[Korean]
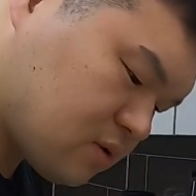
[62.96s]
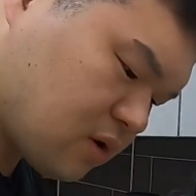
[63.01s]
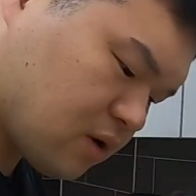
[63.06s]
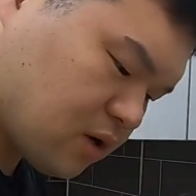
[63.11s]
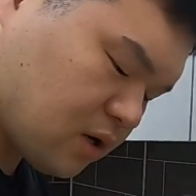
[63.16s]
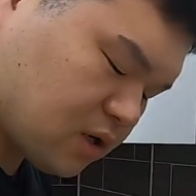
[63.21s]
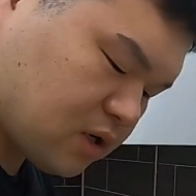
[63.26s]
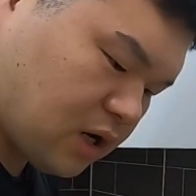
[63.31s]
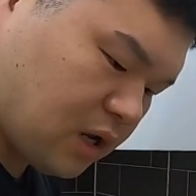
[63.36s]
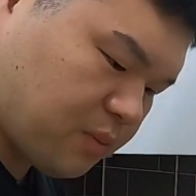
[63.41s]

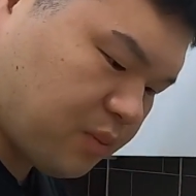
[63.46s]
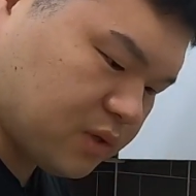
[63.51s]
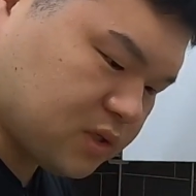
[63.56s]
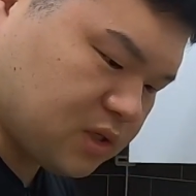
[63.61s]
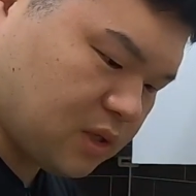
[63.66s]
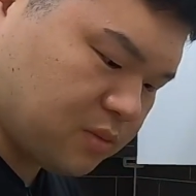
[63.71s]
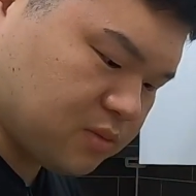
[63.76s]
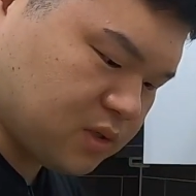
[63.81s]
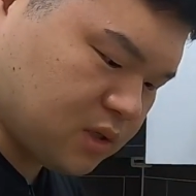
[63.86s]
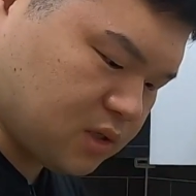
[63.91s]
그러니까
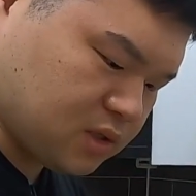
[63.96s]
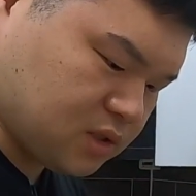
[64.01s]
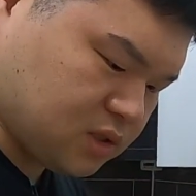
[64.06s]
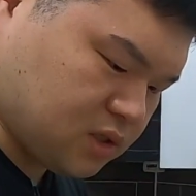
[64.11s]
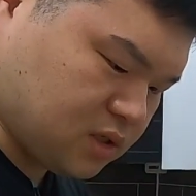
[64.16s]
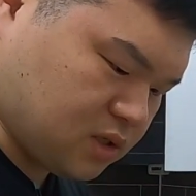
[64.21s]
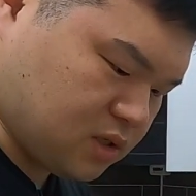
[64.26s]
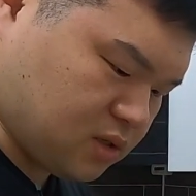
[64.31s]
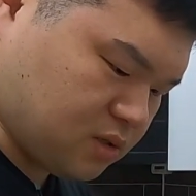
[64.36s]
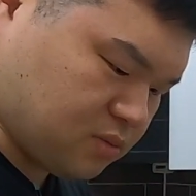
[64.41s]
크레피쉬
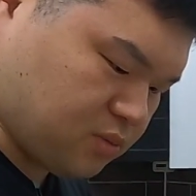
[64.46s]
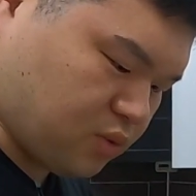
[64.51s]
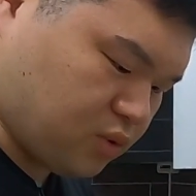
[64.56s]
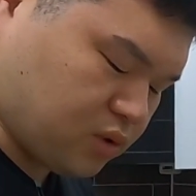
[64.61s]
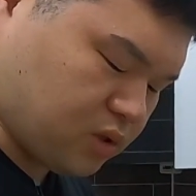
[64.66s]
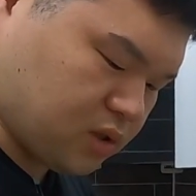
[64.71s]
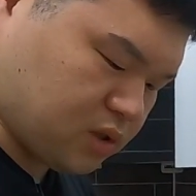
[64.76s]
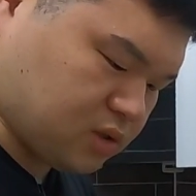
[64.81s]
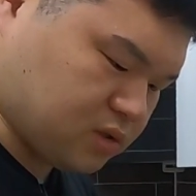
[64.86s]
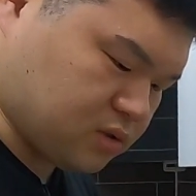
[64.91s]
냄새인지
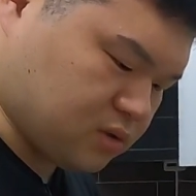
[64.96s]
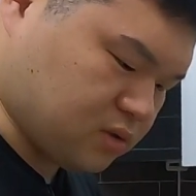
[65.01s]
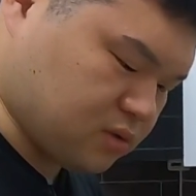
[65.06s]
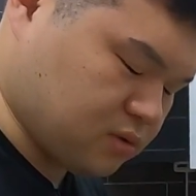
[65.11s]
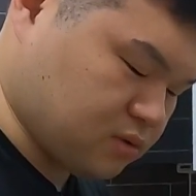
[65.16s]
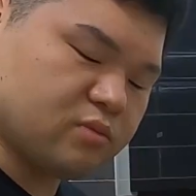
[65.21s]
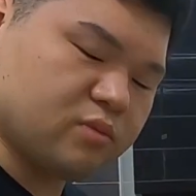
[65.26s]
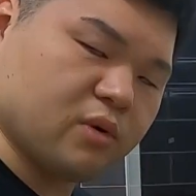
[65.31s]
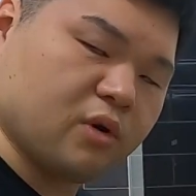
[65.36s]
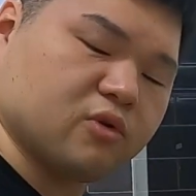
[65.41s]
모르겠어
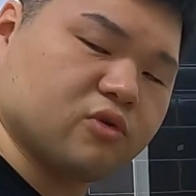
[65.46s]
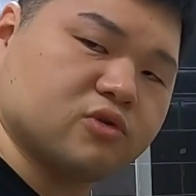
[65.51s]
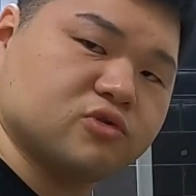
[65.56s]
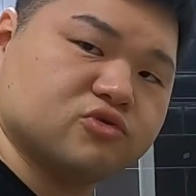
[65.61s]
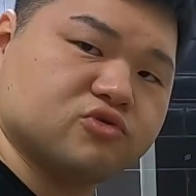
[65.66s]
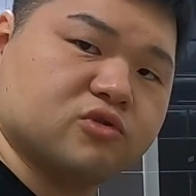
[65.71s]
별로일